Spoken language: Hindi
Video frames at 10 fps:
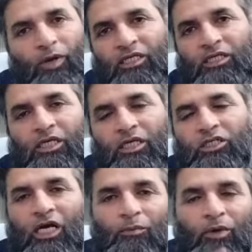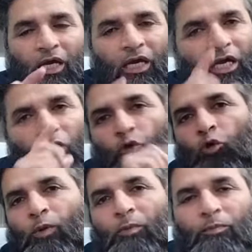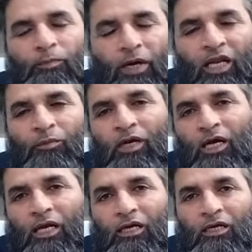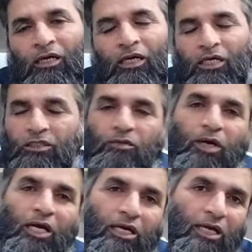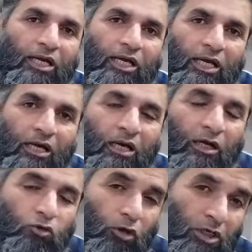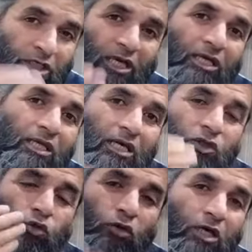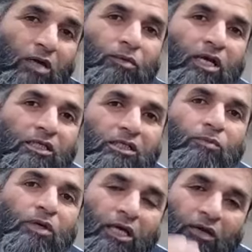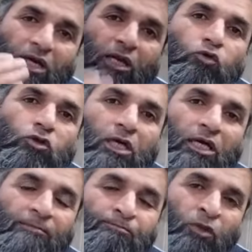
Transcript: और पांच कतरे शाम एक घूंट पर पानी में डालकर इस्तेमाल करने हैं तो इन शुगर का मरीज जब ये वाला नुस्खा